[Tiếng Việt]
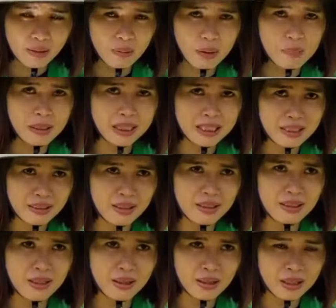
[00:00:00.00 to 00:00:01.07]
một cái bịch
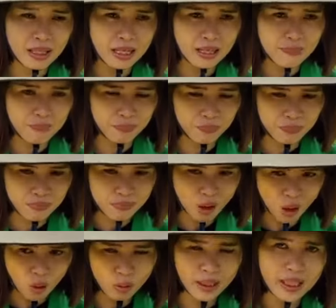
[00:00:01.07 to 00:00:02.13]
nhựa rồi
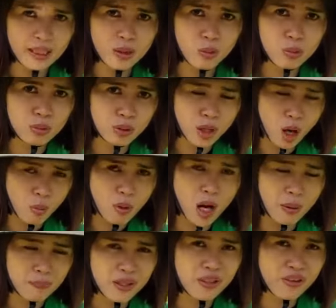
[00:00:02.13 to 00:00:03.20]
đổ à, cái dung hỗn
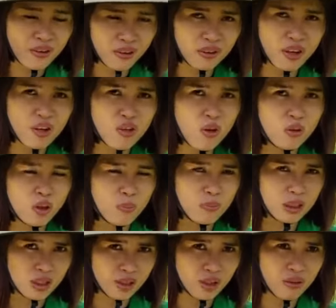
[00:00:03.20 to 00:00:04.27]
hợp dinh dưỡng đó vô trong
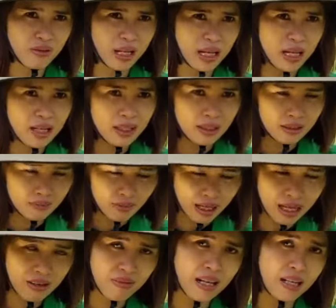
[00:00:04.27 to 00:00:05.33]
bịch nhựa và
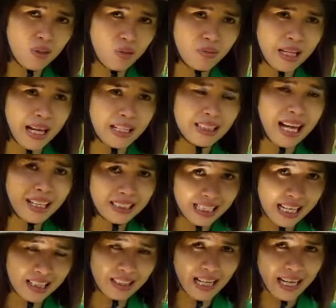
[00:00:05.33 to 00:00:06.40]
và và chúng ta thắt
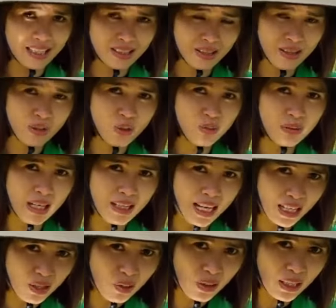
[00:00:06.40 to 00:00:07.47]
chặt lại sau đó chúng ta
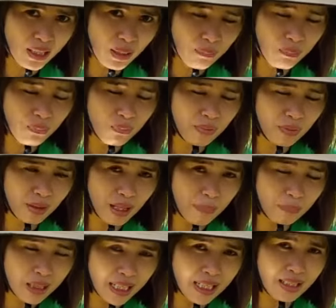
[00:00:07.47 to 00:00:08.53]
đẩy vô cái nắp
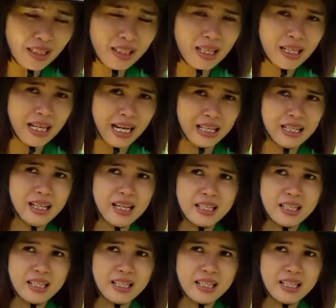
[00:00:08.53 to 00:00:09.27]
đắp thiết như thế này